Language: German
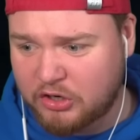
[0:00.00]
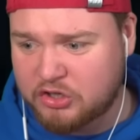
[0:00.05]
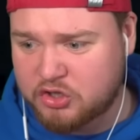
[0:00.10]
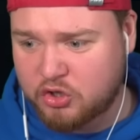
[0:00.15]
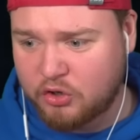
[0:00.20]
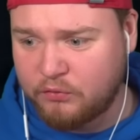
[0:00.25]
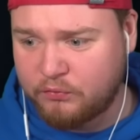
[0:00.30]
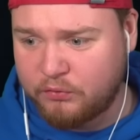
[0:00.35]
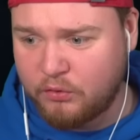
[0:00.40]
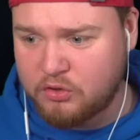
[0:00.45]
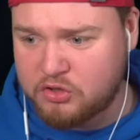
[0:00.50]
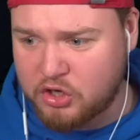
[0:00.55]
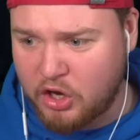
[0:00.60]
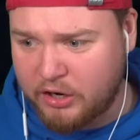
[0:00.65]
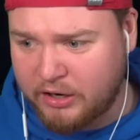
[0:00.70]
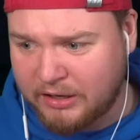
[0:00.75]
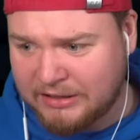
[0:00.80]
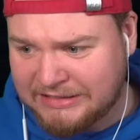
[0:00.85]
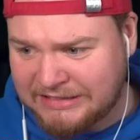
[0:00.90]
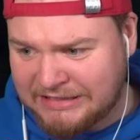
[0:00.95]
sogar schon ein
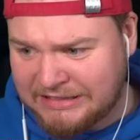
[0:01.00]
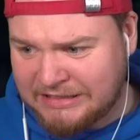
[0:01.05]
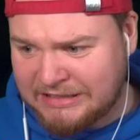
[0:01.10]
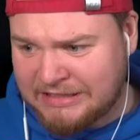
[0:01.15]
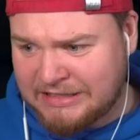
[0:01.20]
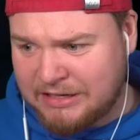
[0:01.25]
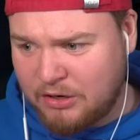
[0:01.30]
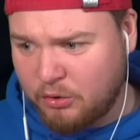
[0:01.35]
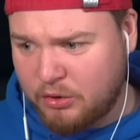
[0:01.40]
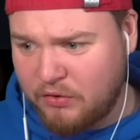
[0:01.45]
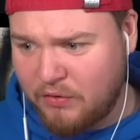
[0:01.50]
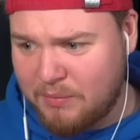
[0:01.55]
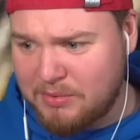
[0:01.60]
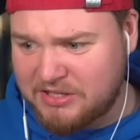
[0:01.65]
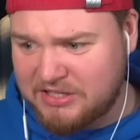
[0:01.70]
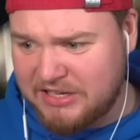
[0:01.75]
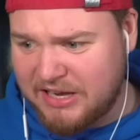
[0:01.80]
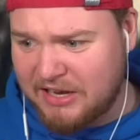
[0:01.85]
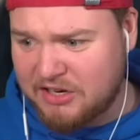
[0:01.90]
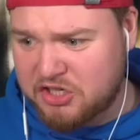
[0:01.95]
Flugzeug. Okay, wir
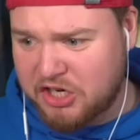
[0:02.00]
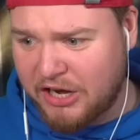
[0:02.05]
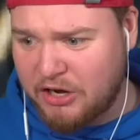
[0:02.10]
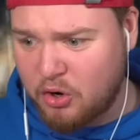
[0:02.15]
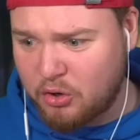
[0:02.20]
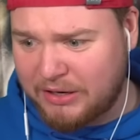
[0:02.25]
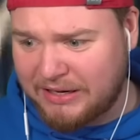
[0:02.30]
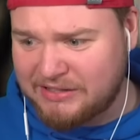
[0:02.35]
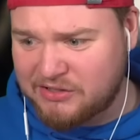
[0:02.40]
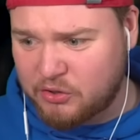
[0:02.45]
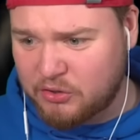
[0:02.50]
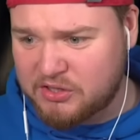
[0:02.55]
müssen hier anscheinend noch ganz